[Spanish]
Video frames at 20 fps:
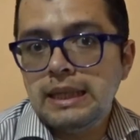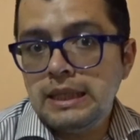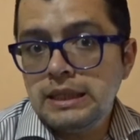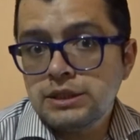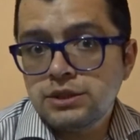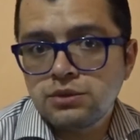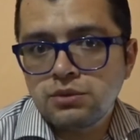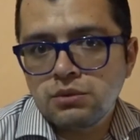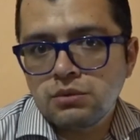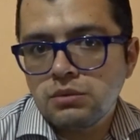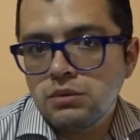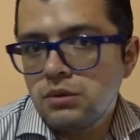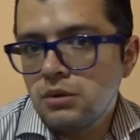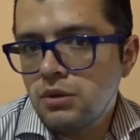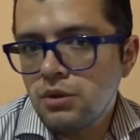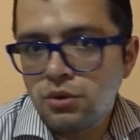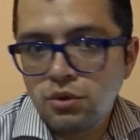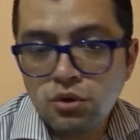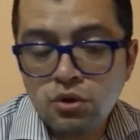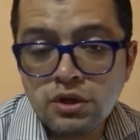y listo.
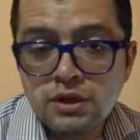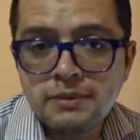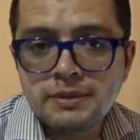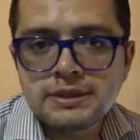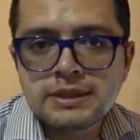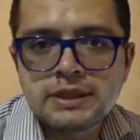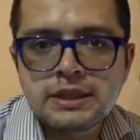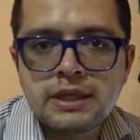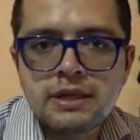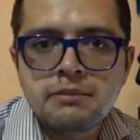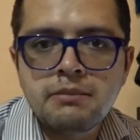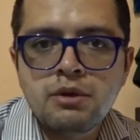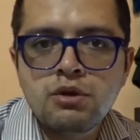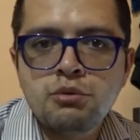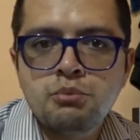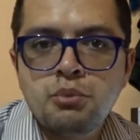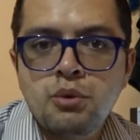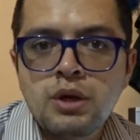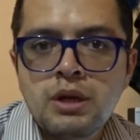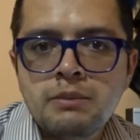No debes de tener
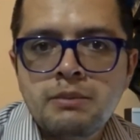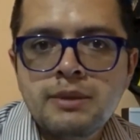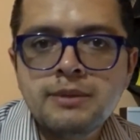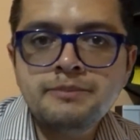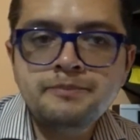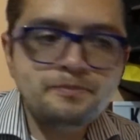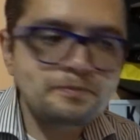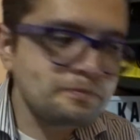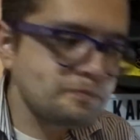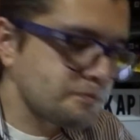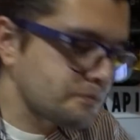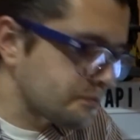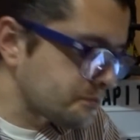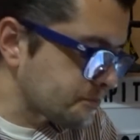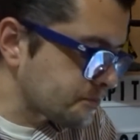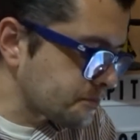mayor problema.